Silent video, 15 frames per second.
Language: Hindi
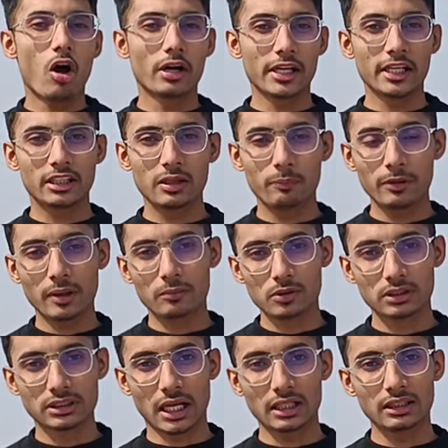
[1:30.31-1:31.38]
और एटीपी हम
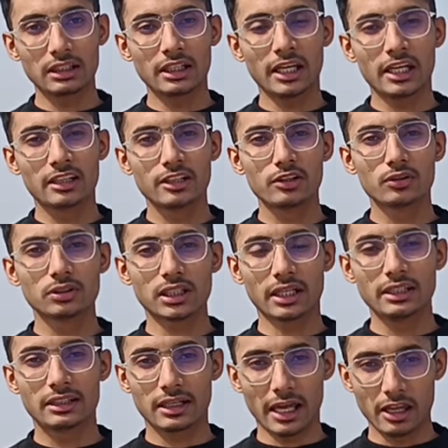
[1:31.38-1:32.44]
लोग जानते हैं कि
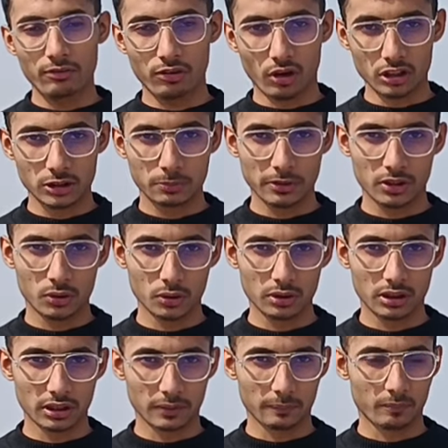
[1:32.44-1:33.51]
एडिनोसाइन ट्राइफॉस्फेट
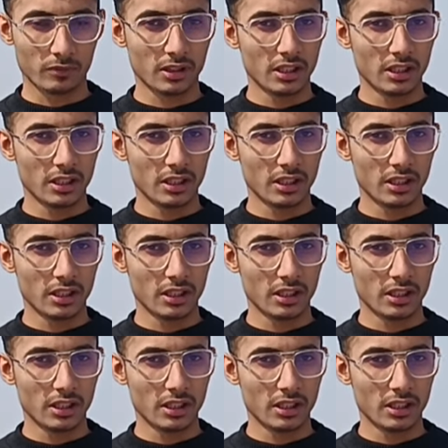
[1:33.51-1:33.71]
होते हैं